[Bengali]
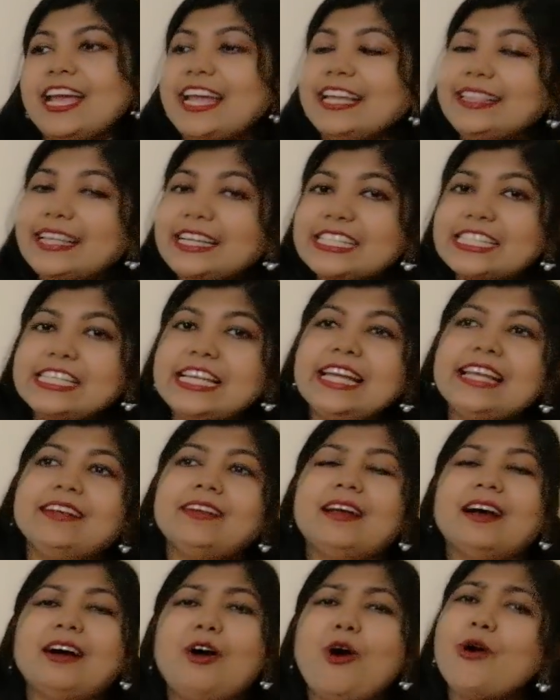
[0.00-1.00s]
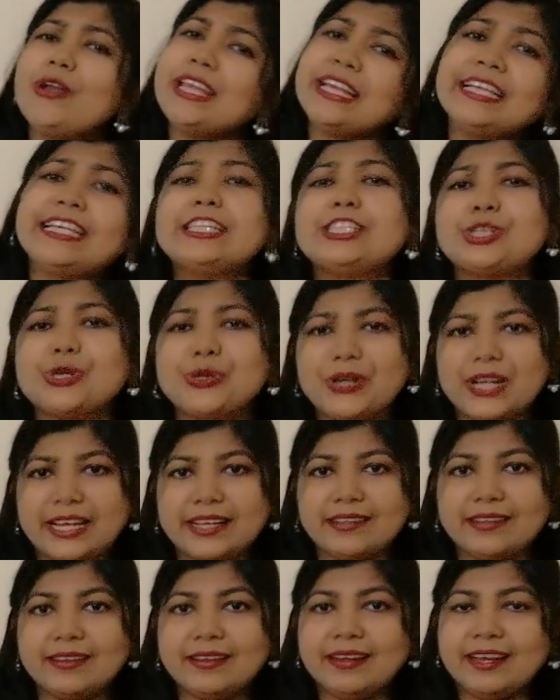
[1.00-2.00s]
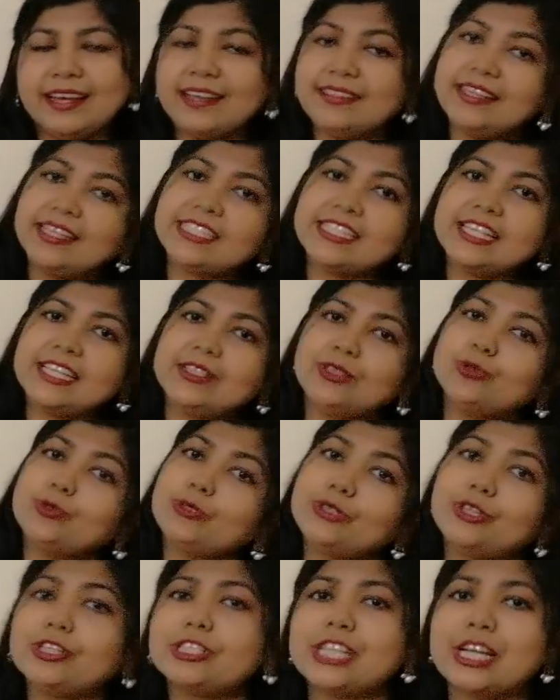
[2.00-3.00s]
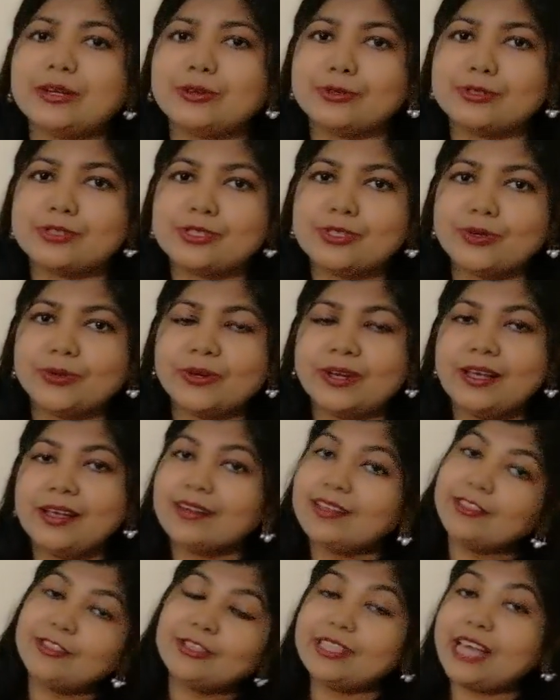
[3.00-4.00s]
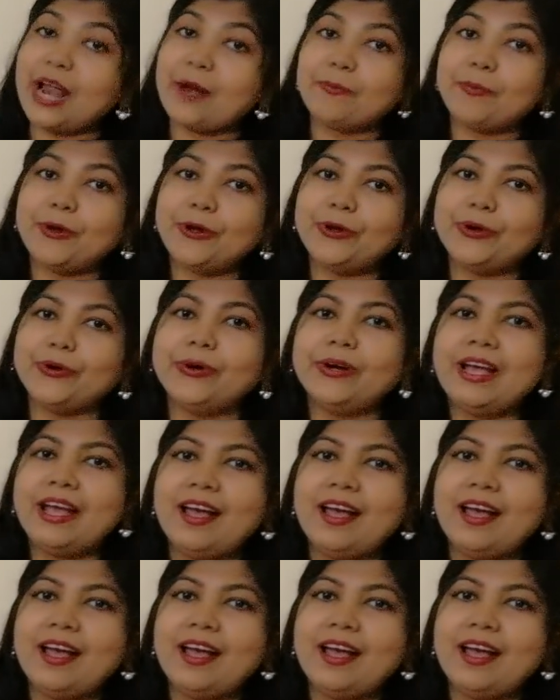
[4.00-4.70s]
এ দেশের অনেক কিছু নেই দেশে দুর্দশাগ্রস্ত কিন্তু তারপরেও